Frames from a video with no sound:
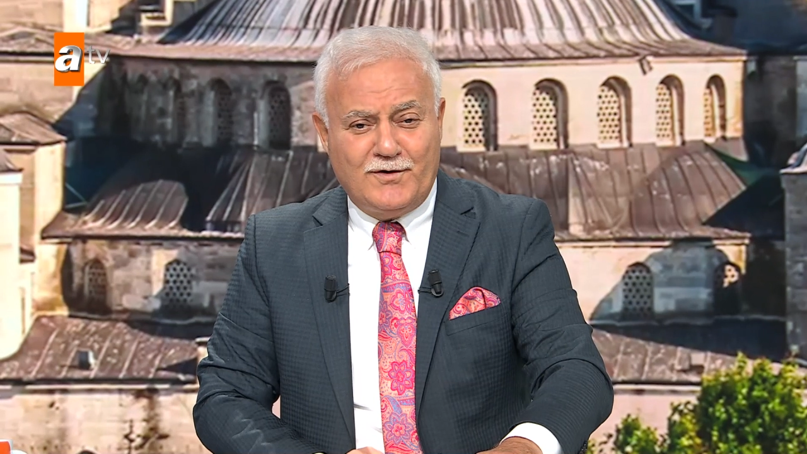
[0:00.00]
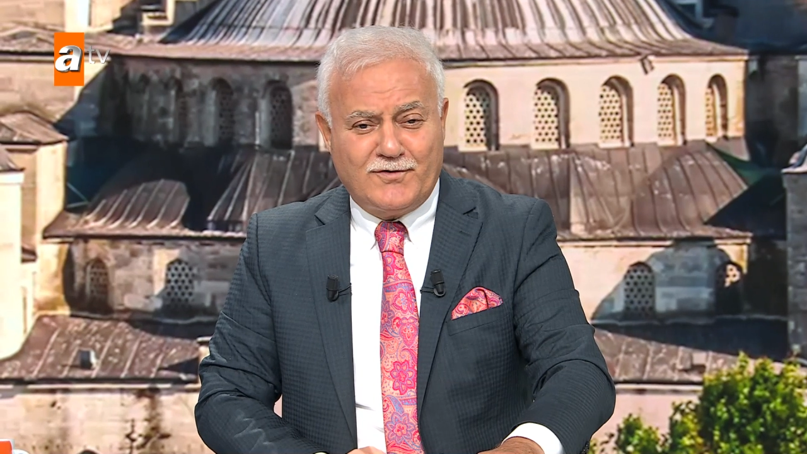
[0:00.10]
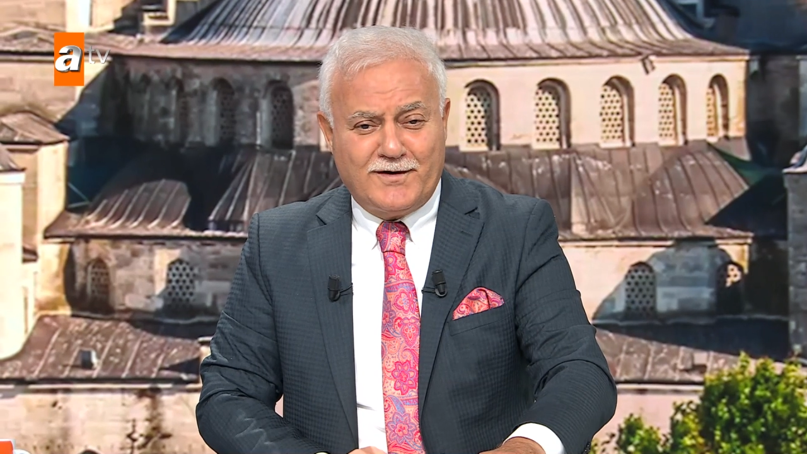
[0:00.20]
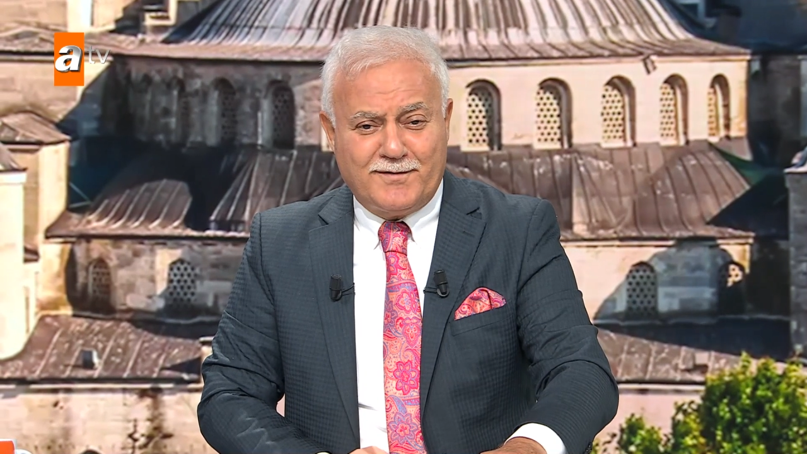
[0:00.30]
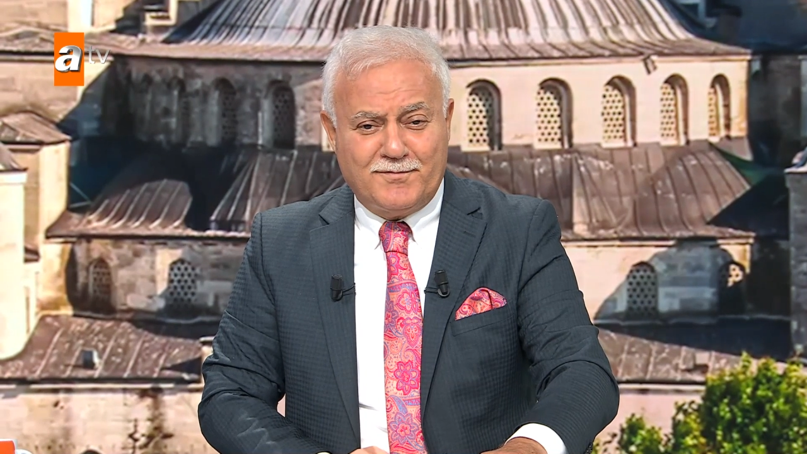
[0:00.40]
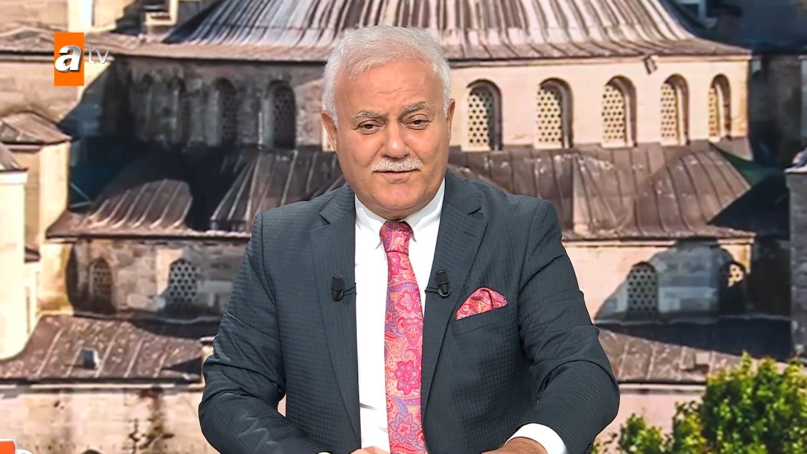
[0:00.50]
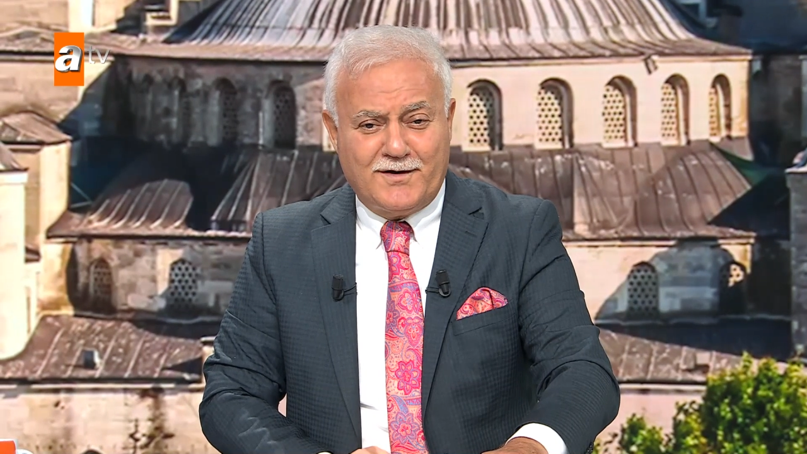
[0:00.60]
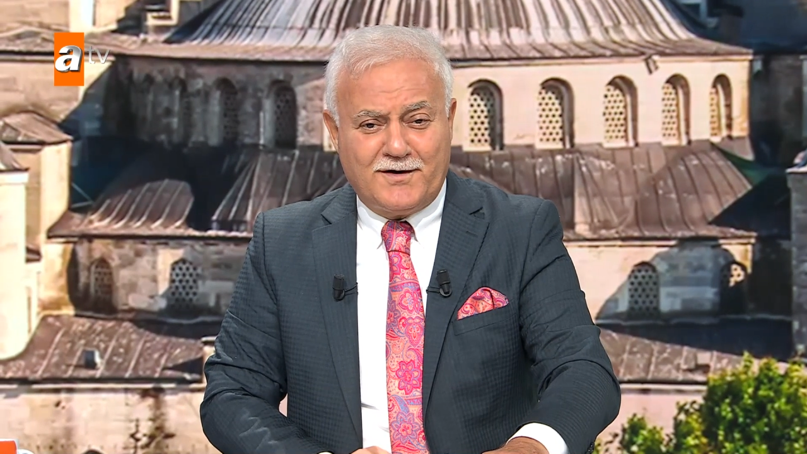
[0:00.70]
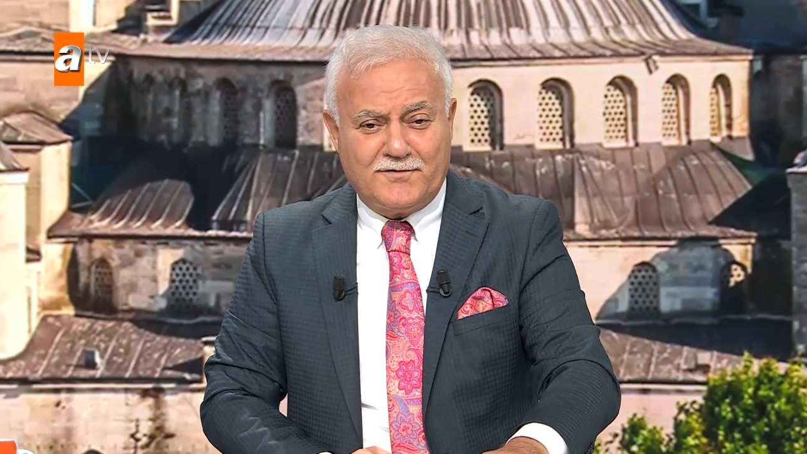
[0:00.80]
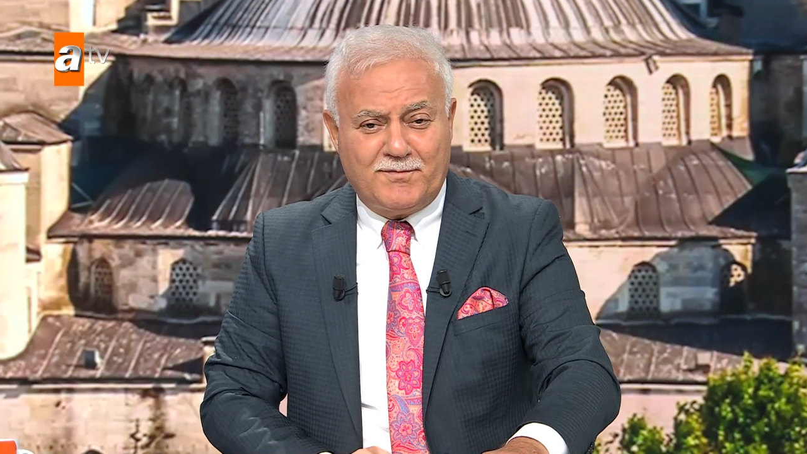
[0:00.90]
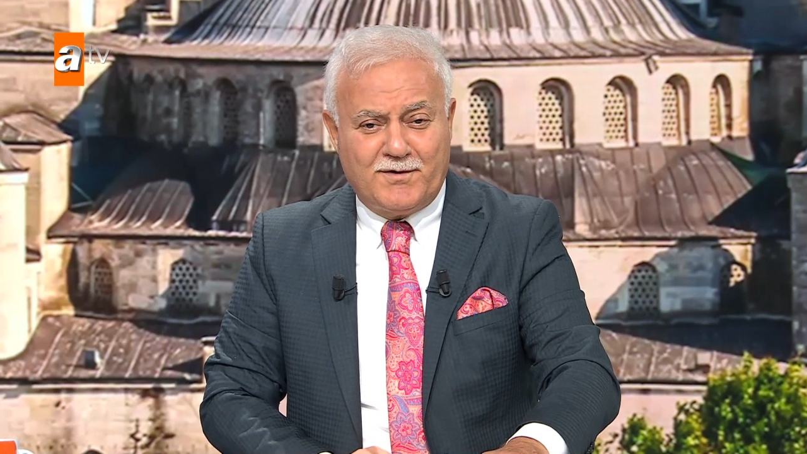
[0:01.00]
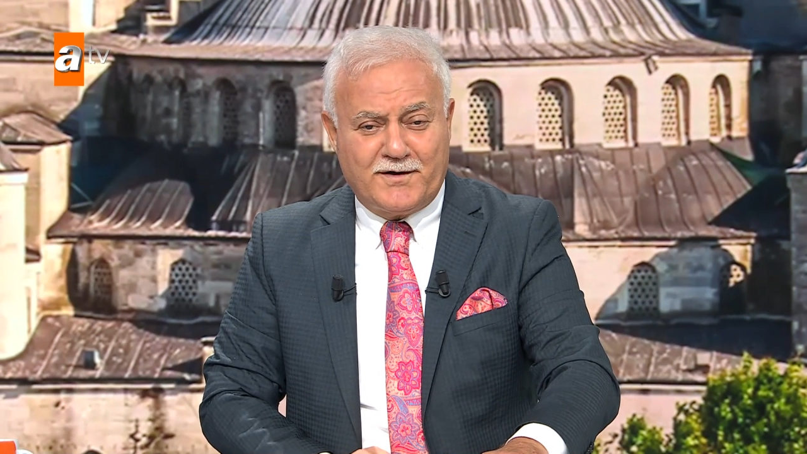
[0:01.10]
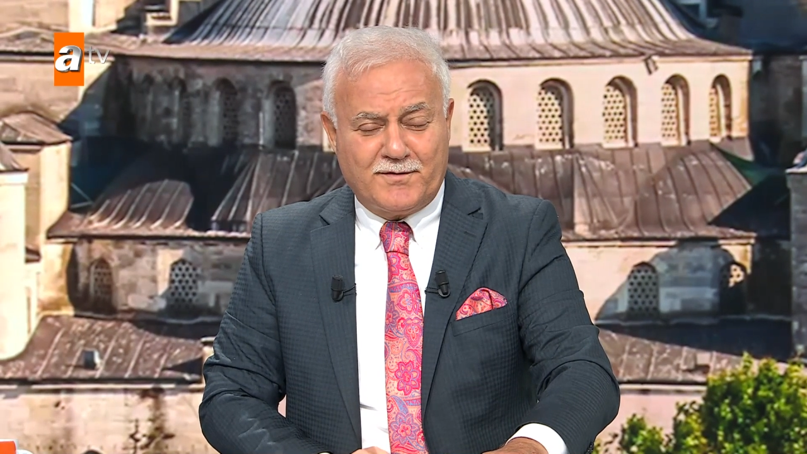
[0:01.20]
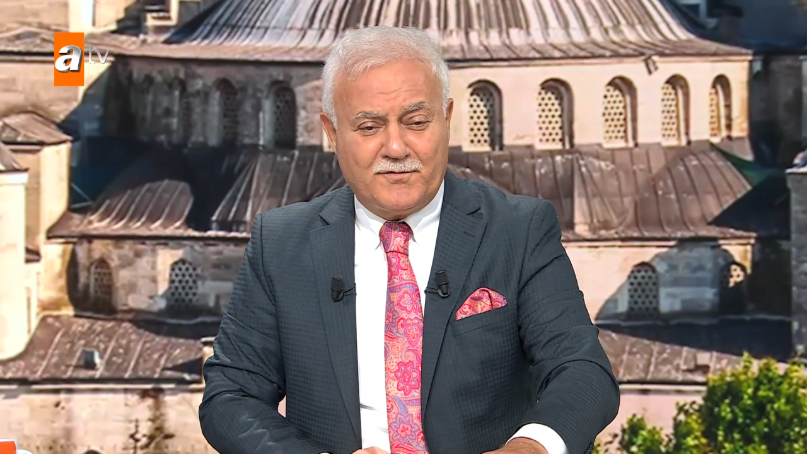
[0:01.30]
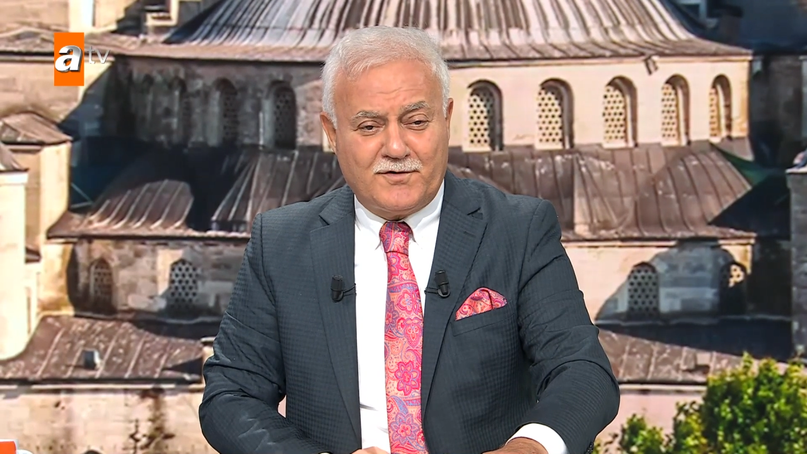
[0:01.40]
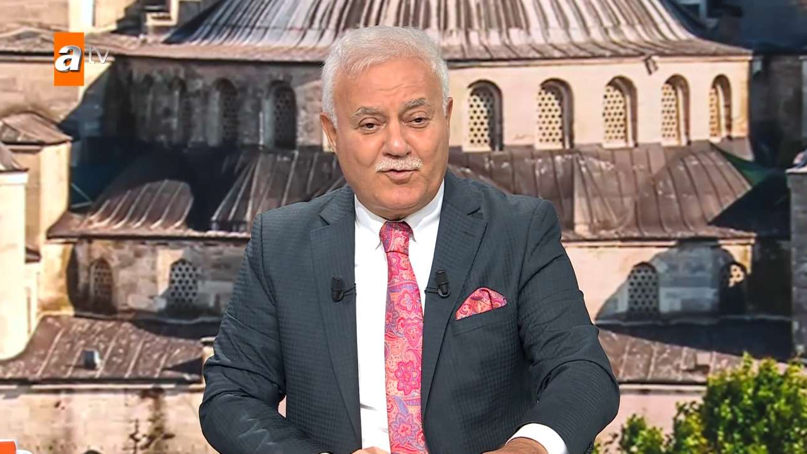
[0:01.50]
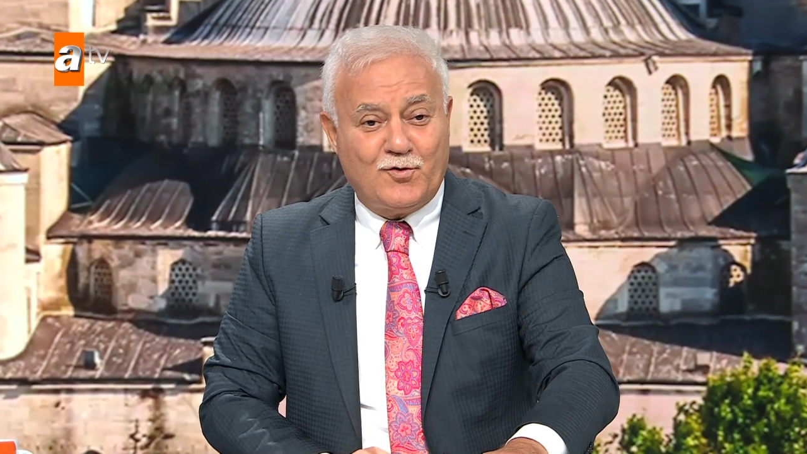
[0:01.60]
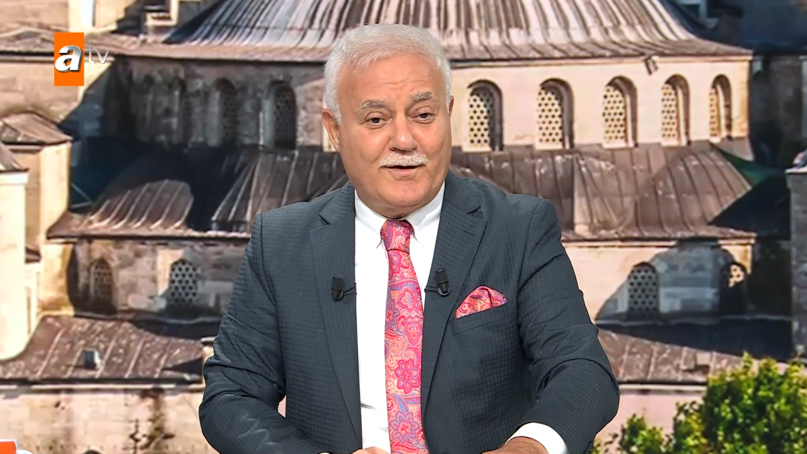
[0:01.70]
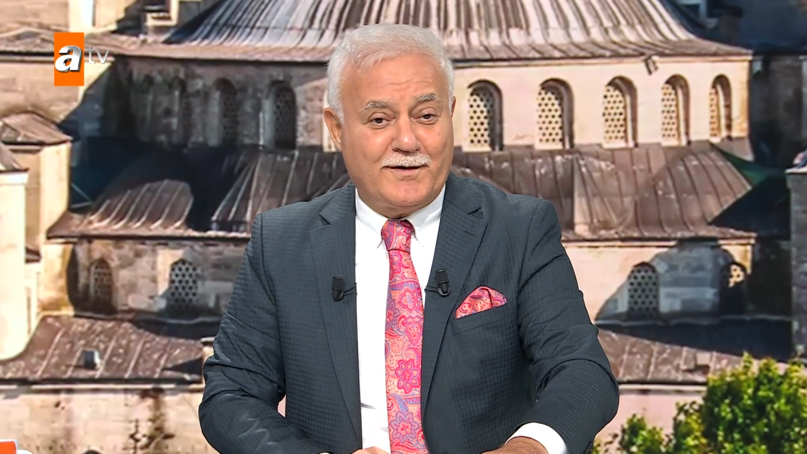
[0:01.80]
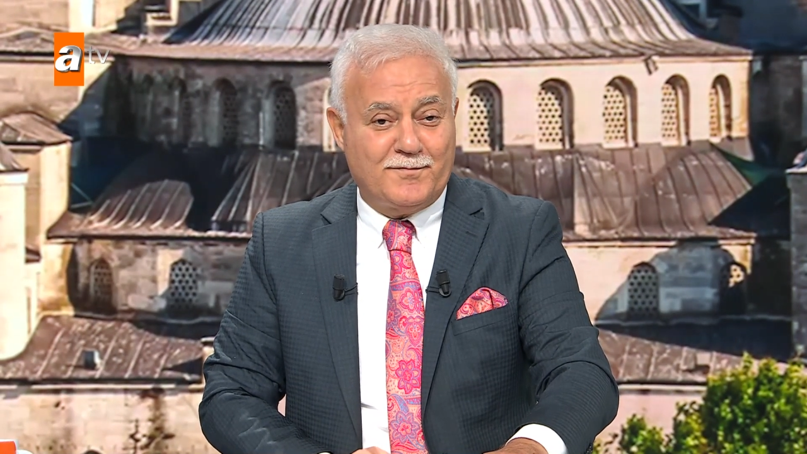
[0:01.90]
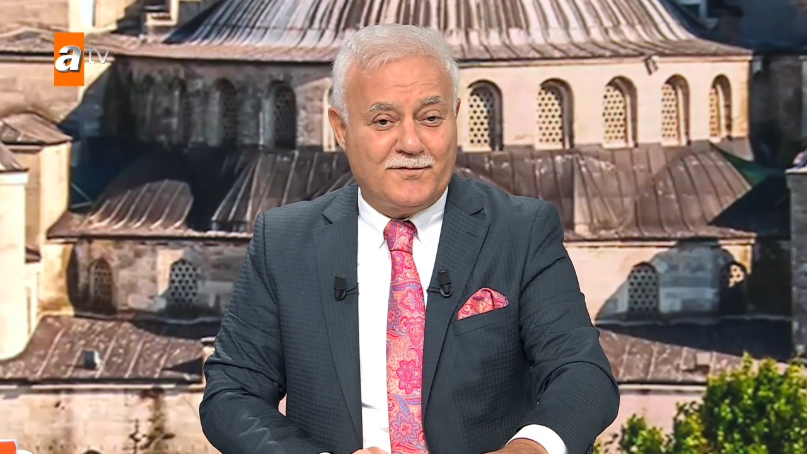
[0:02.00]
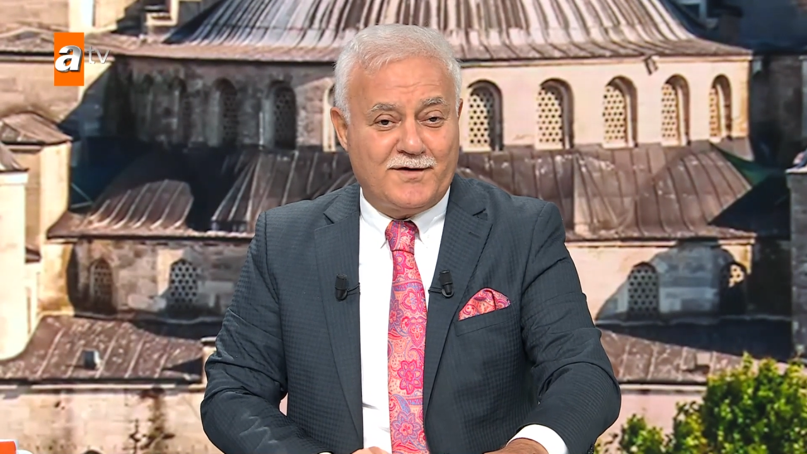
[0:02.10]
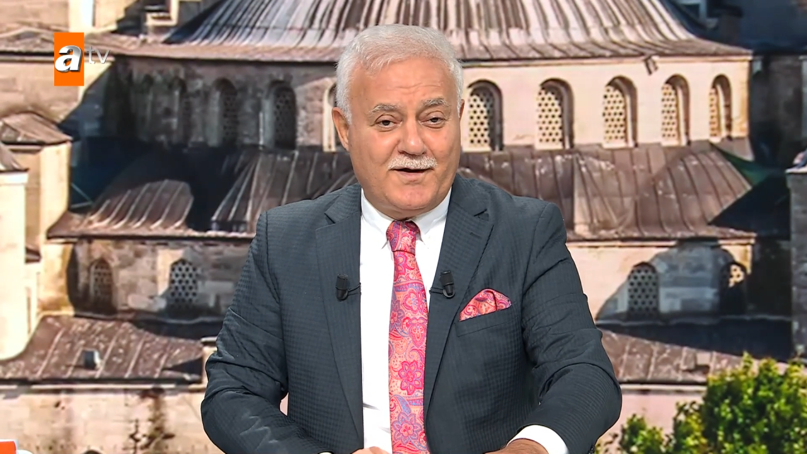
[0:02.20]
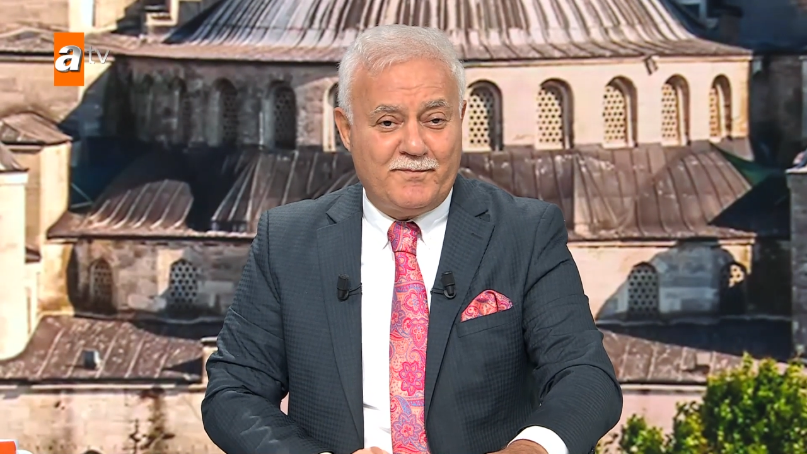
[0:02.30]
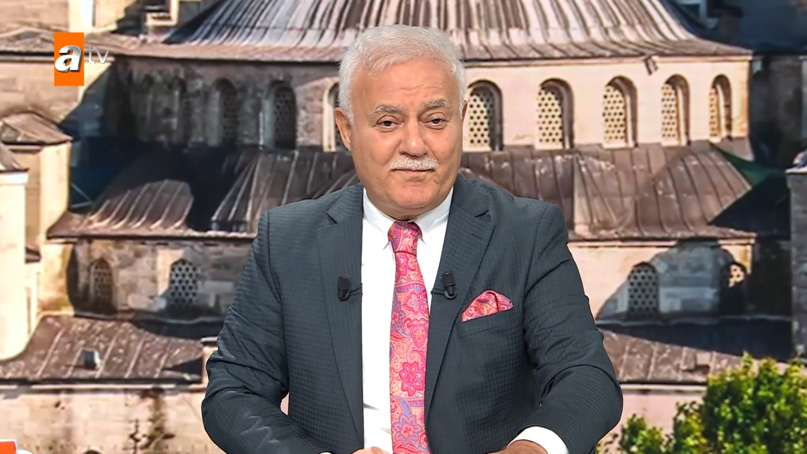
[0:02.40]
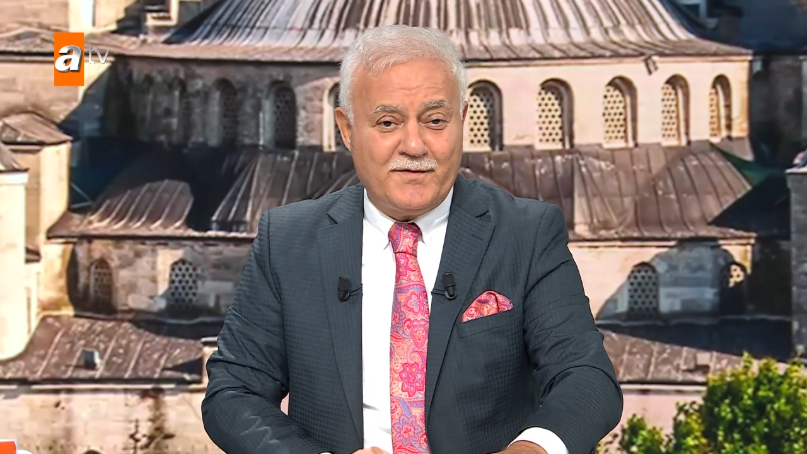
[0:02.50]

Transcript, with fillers: ilçelerimizde, kasabalarımızda, köylerimizde